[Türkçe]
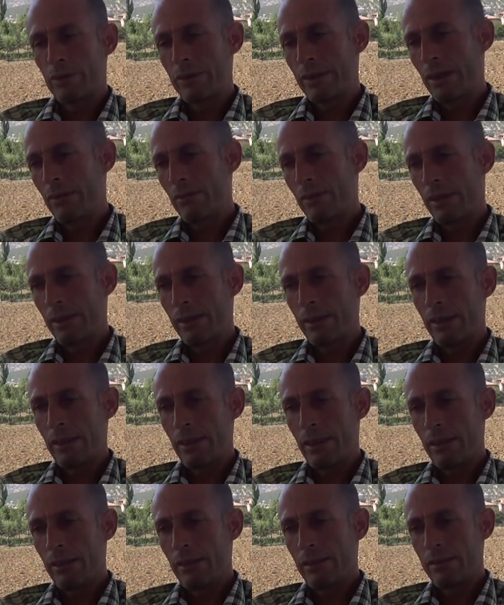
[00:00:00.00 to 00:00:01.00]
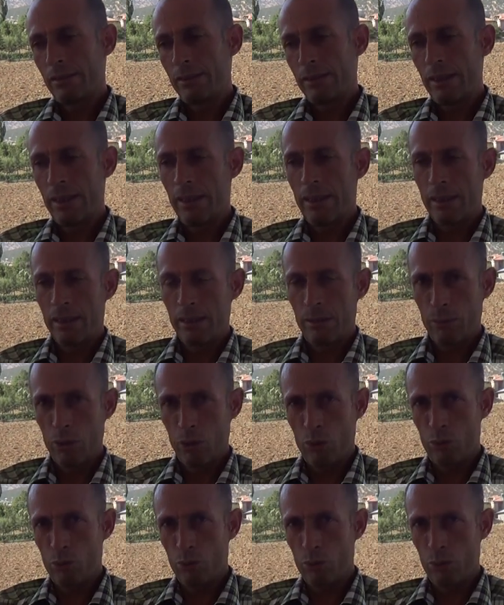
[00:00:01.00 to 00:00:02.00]
Devlet de denetleme
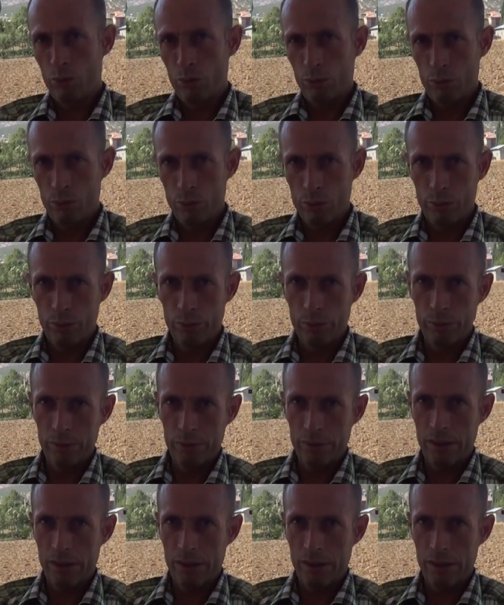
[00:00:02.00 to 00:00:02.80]
kurulu kuruldu.